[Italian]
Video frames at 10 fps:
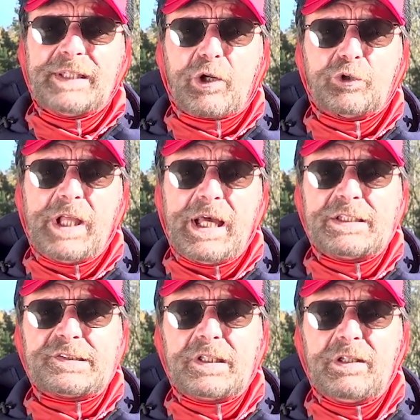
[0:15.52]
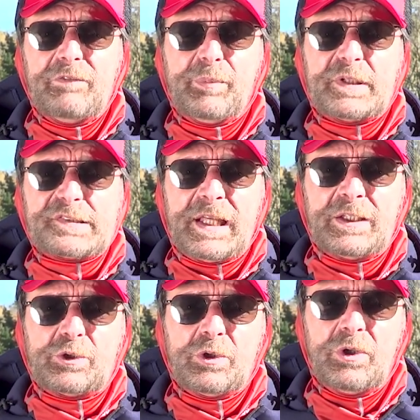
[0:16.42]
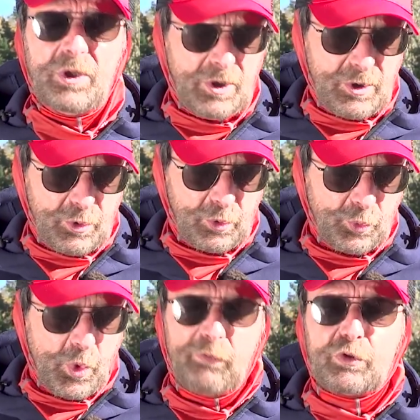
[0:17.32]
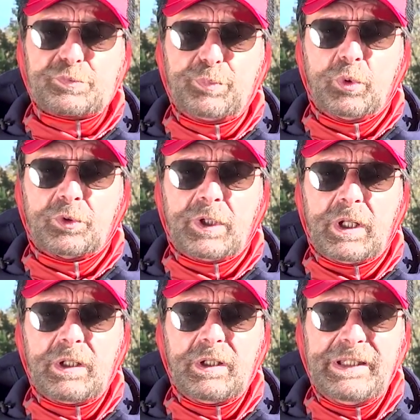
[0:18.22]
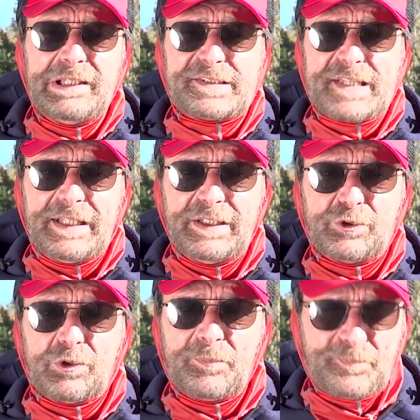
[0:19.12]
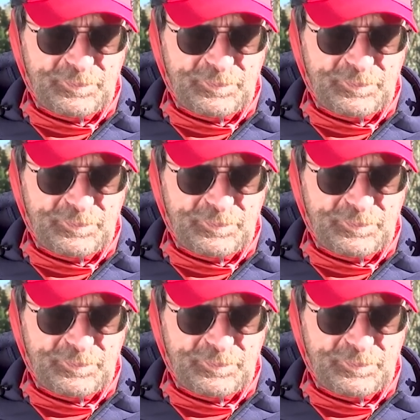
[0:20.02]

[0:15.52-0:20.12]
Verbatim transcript: da Godenz, vi presento un nuovo spoon, il Saito.